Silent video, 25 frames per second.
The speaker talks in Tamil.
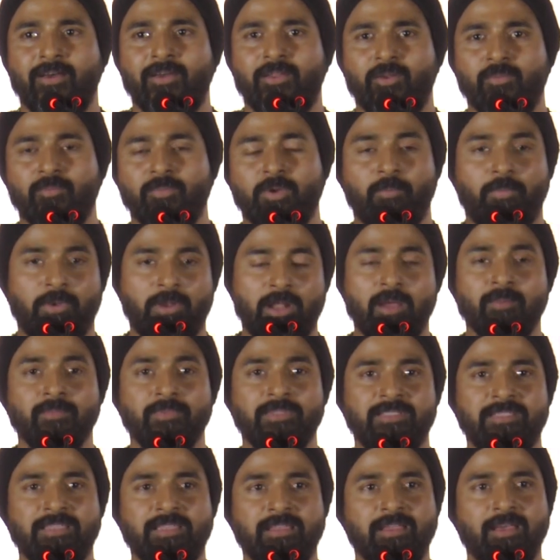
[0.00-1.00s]
ரொம்ப
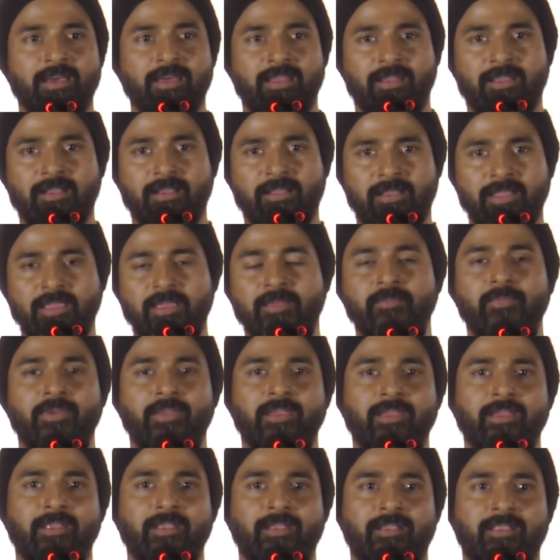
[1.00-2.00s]
ப்ராமிசிங்காக இருக்குது
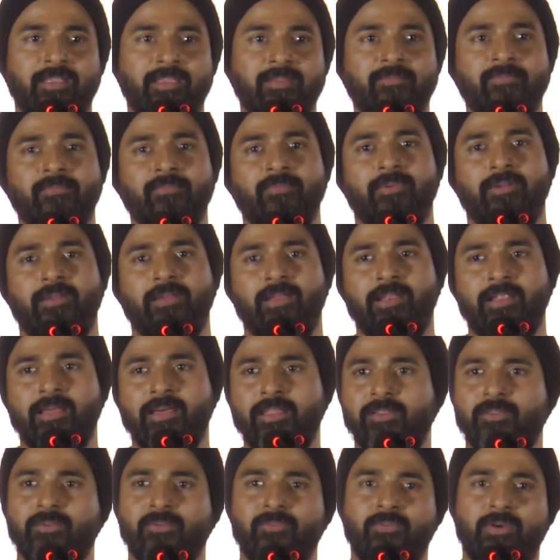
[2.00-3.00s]
டீமே டீம்
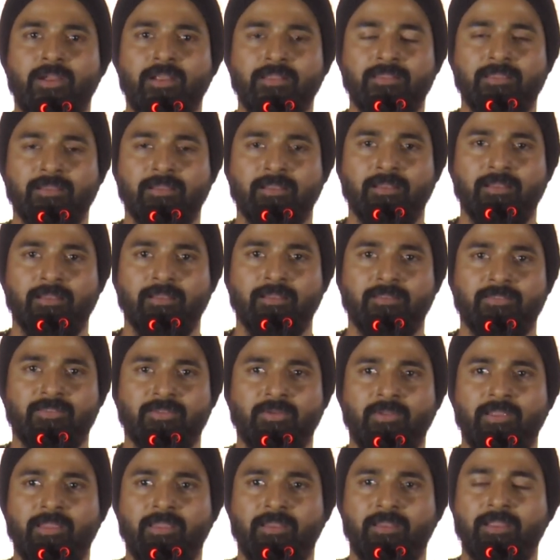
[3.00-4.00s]
எல்லாருக்கும் வாழ்த்துக்கள்
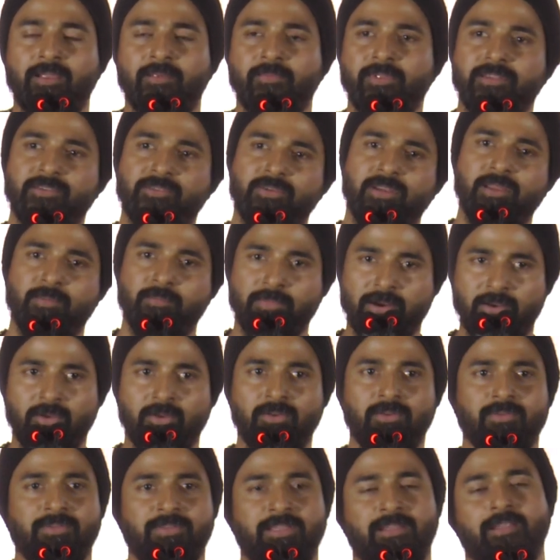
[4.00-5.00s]
சொல்லிடுறேன் அப்படின்னு சொல்லி
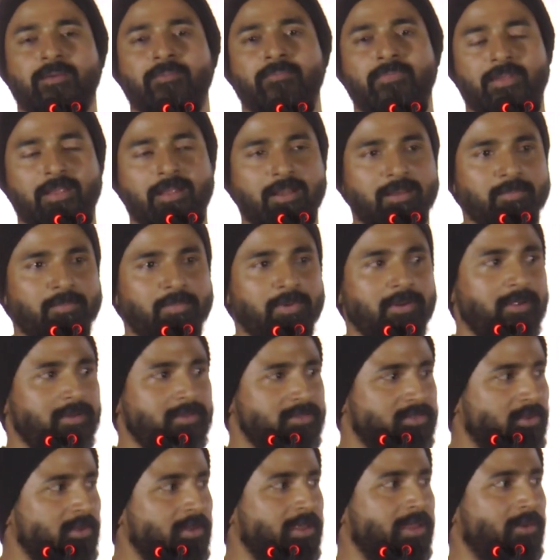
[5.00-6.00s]
விஷயம் நம்பர்
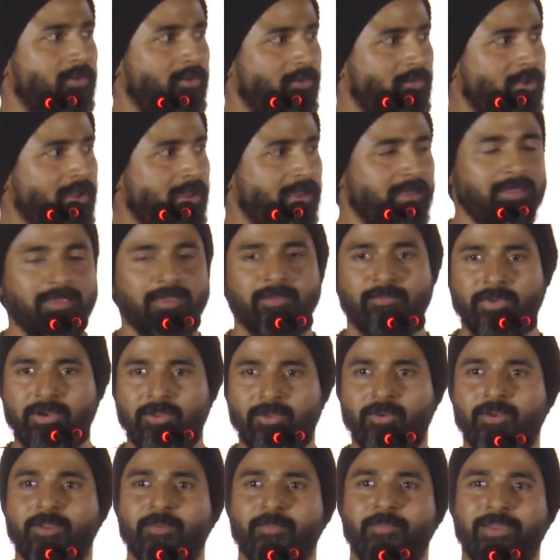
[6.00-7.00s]
அனுப்புங்கன்னு சொல்லி அவர் வாங்கி
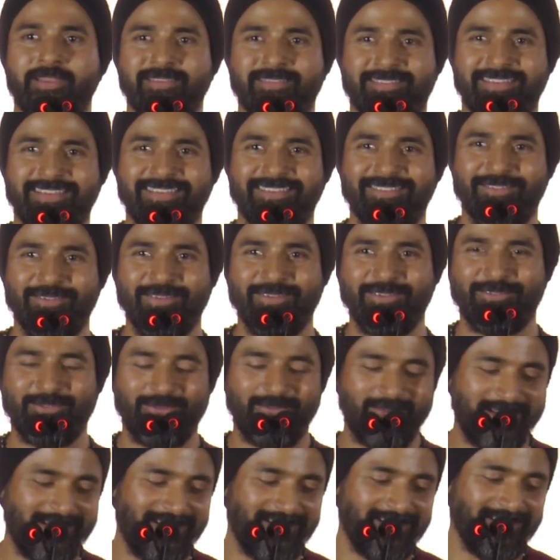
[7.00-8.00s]
மடோன்ட்ட பேசுகிறேன்னு சொல்லி
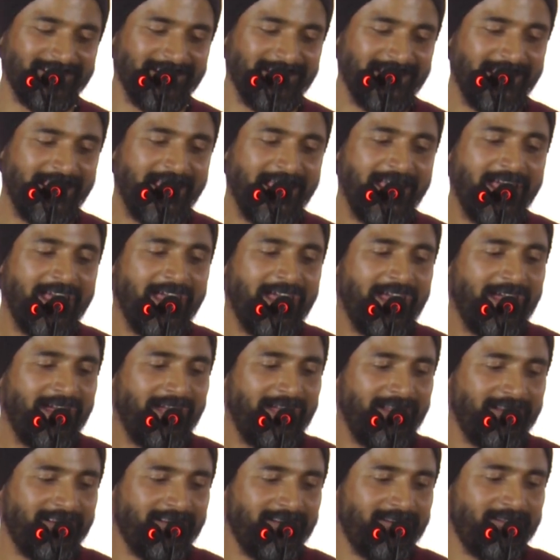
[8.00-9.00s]
சொன்னார்
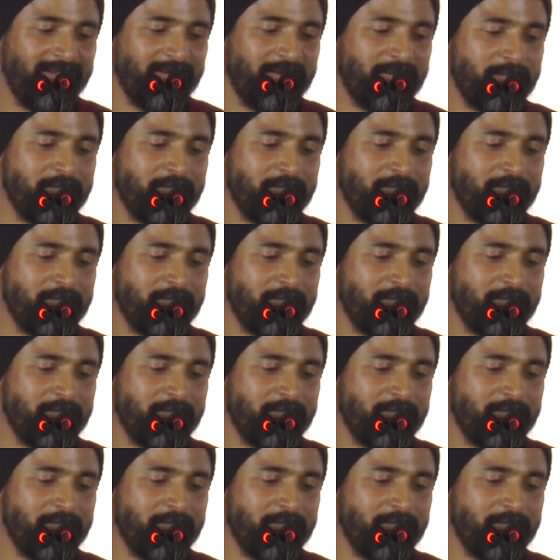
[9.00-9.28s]
அண்ட்